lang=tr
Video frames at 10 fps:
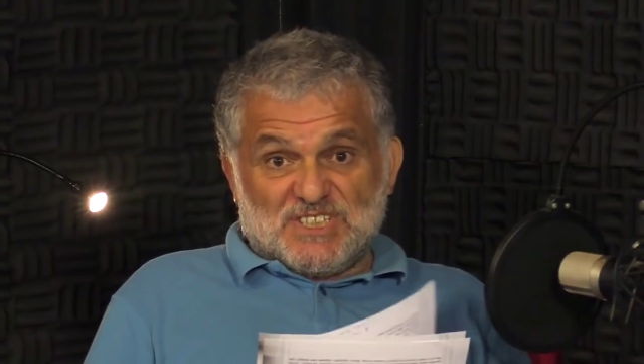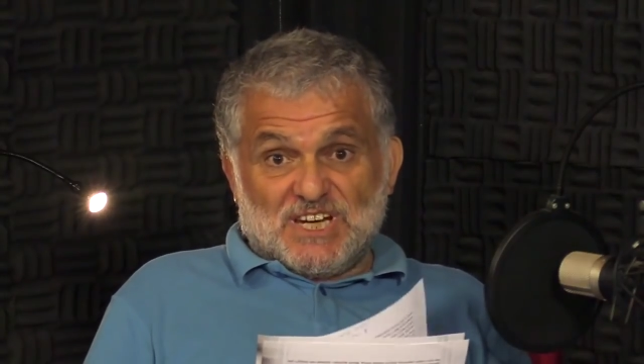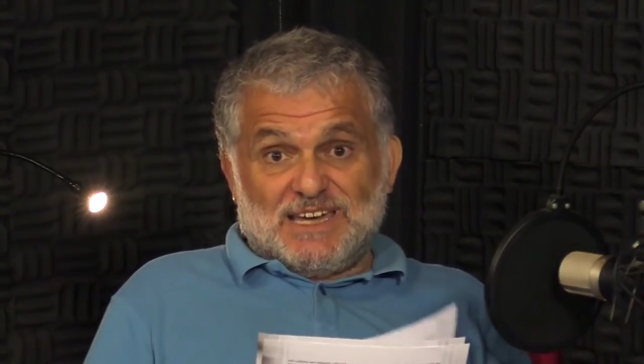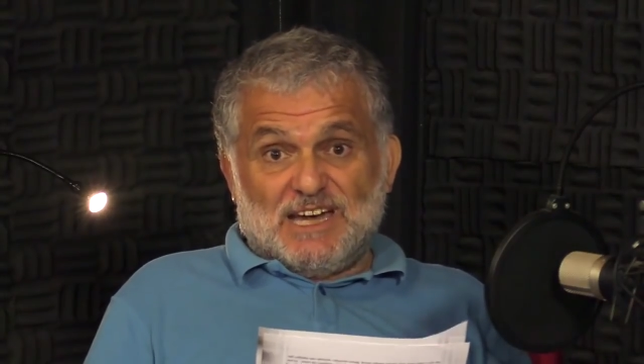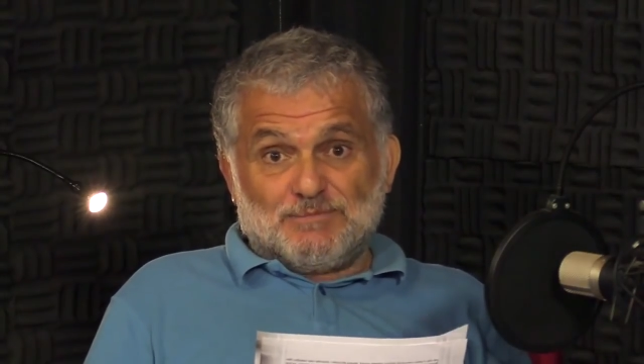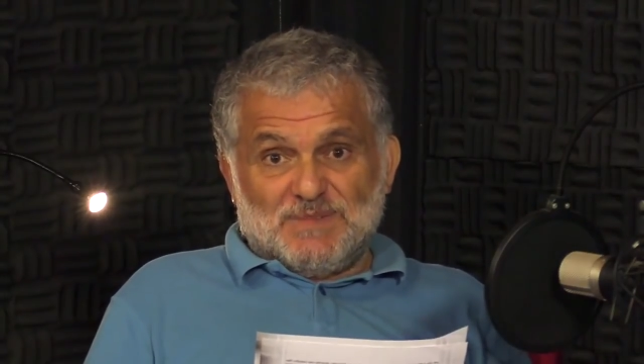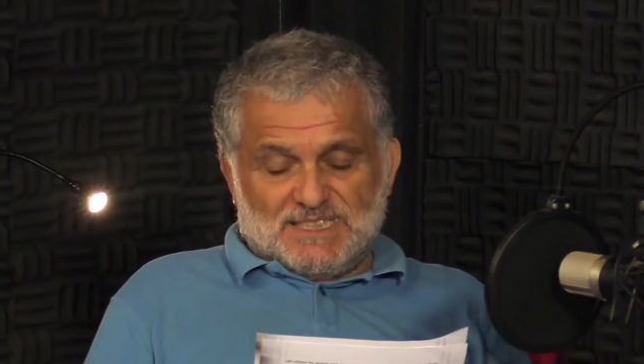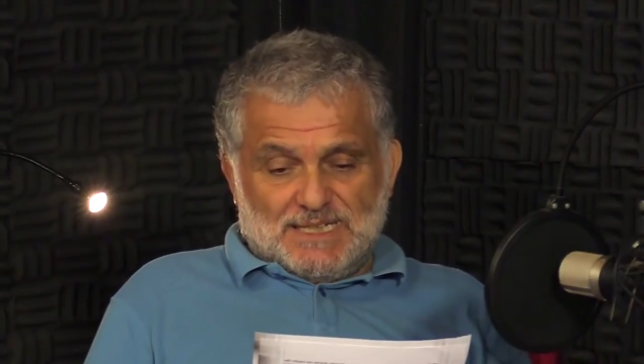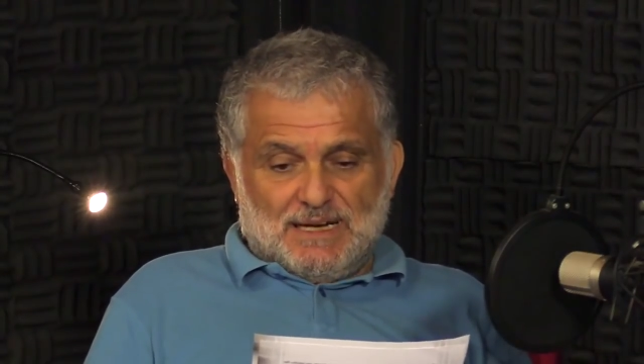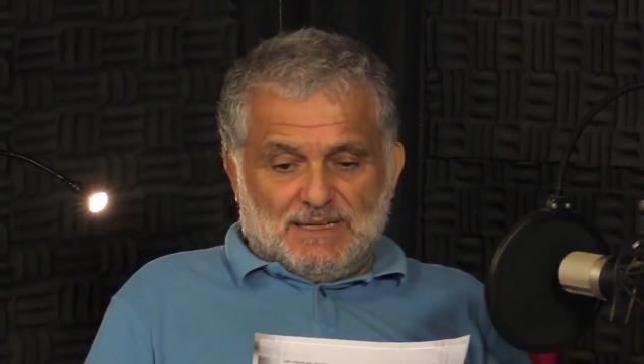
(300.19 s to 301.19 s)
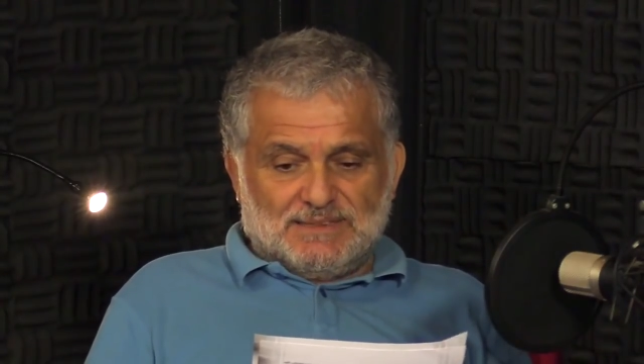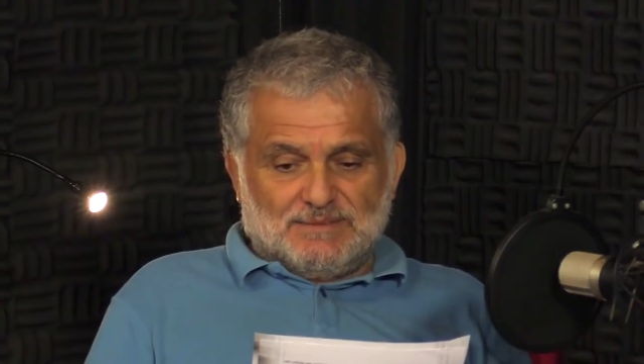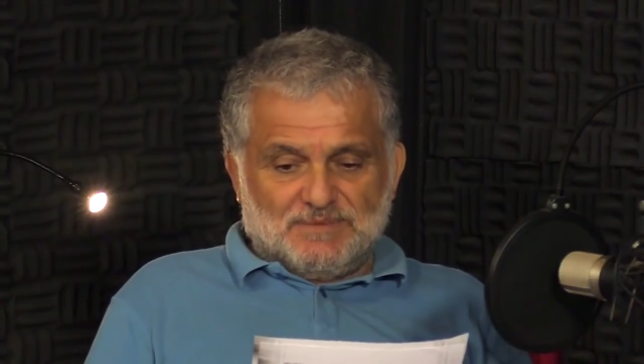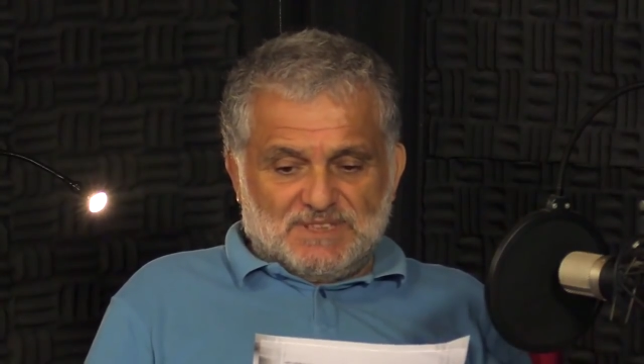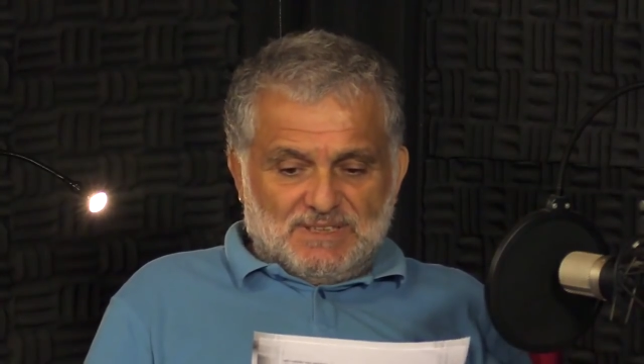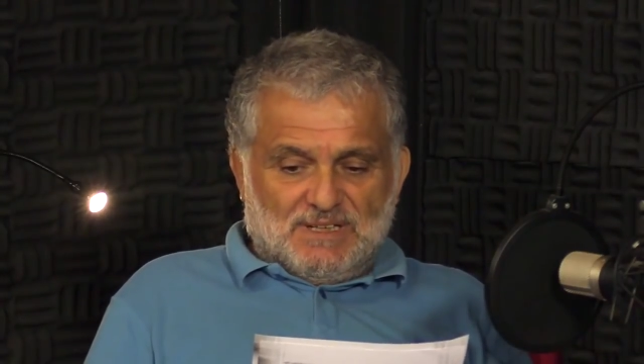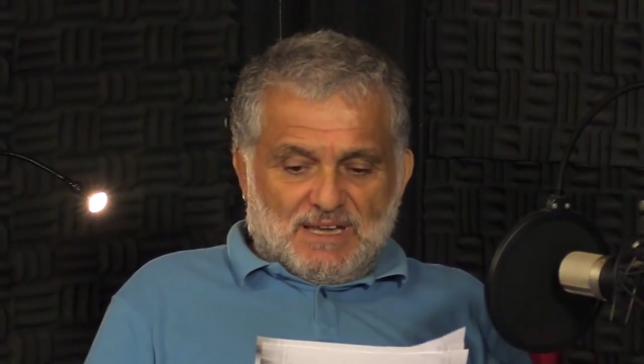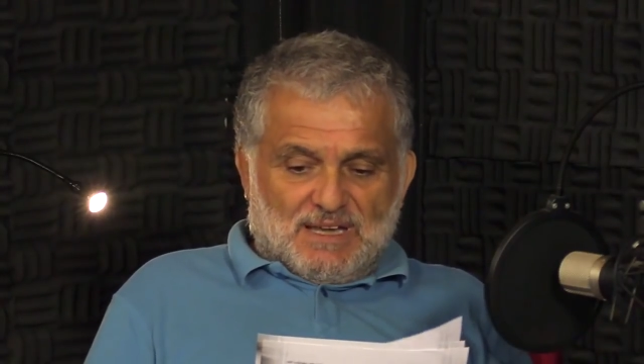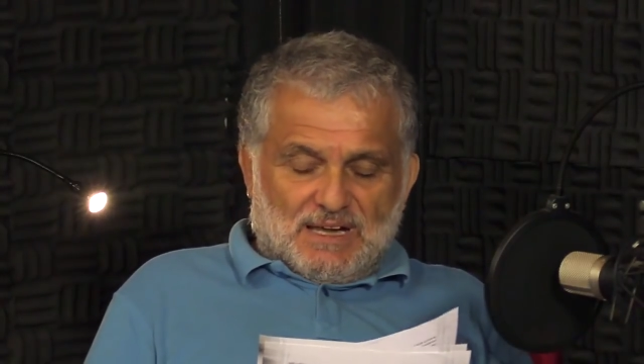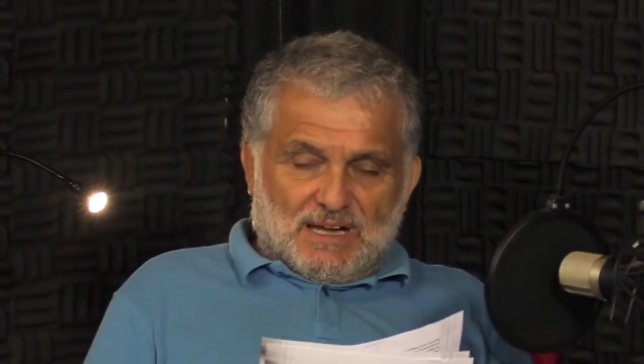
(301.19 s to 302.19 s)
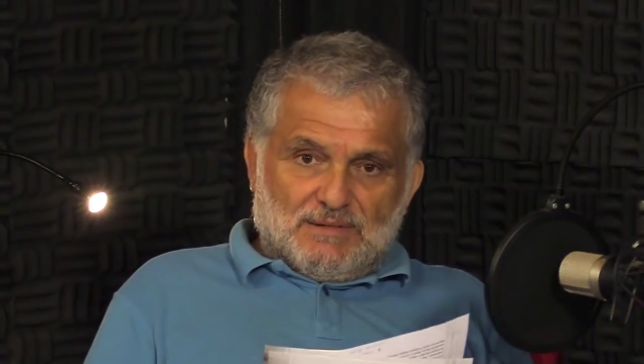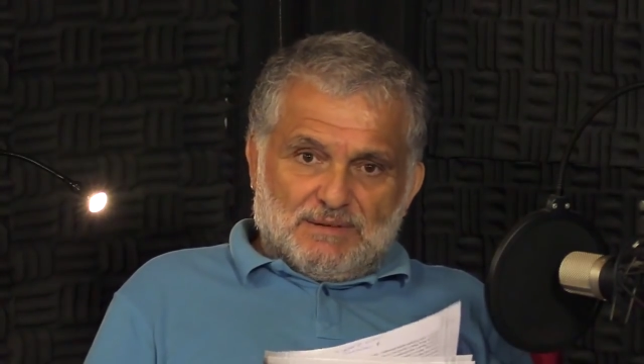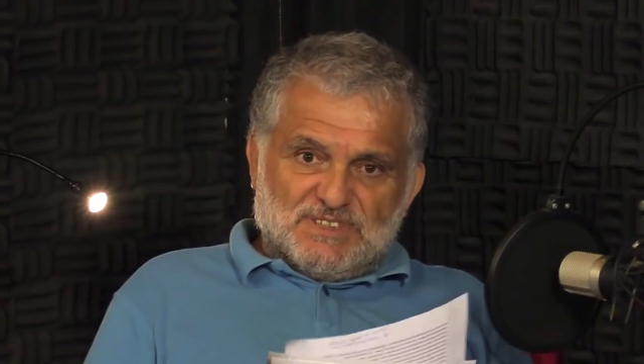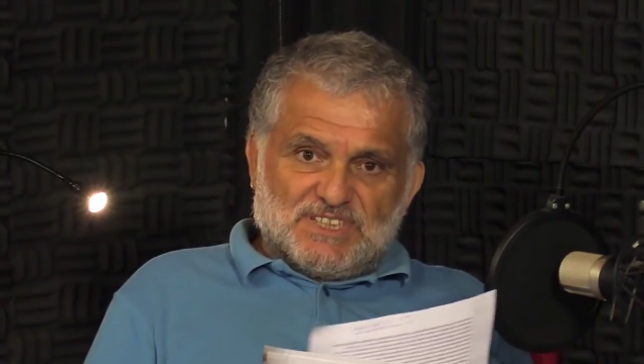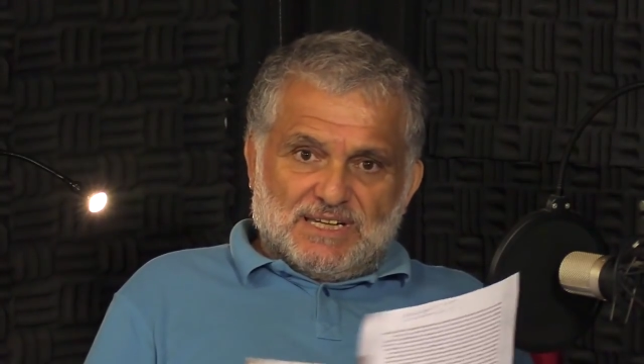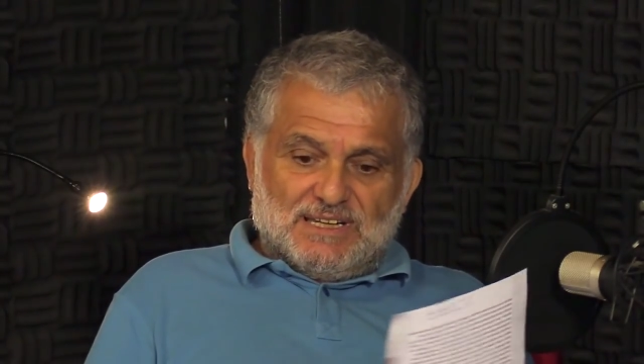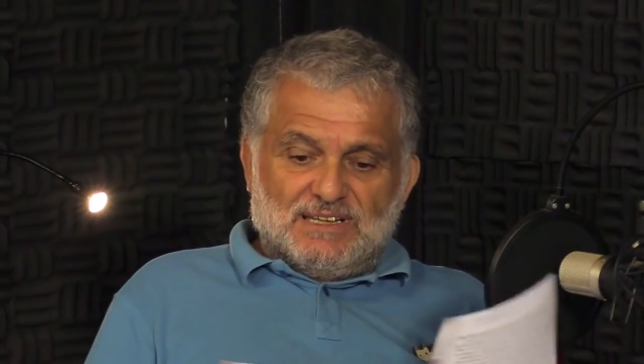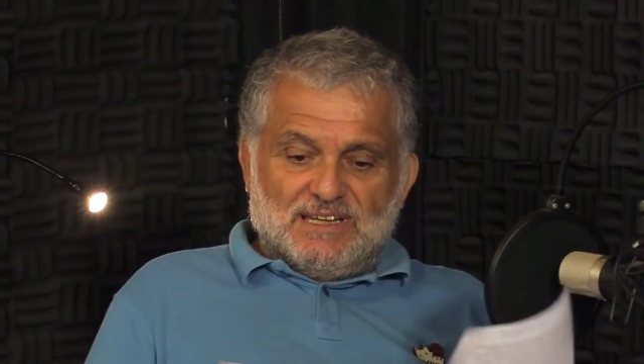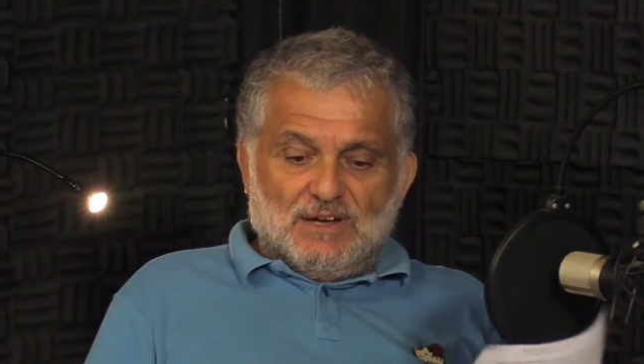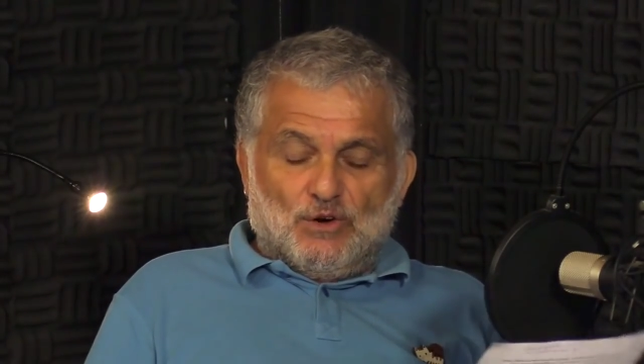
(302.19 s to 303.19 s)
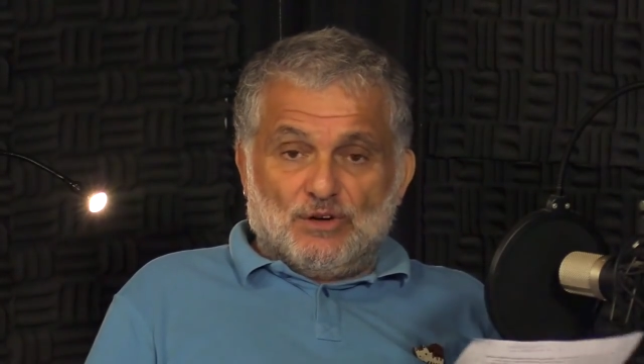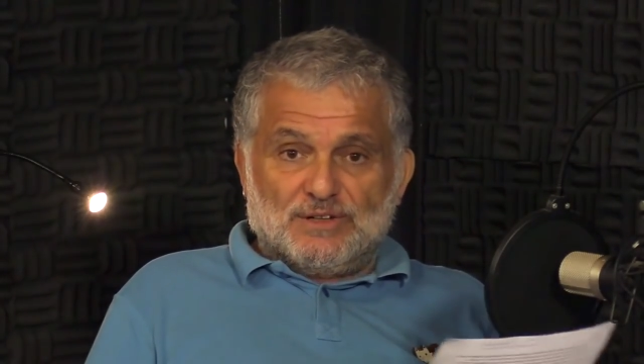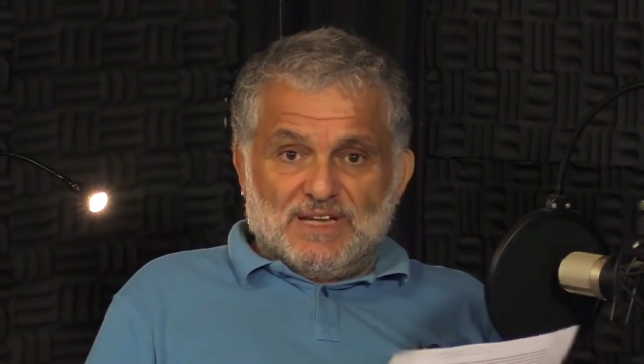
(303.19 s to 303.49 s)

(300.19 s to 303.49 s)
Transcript: bir şey gelmesi lazımdı. Ama bir şekilde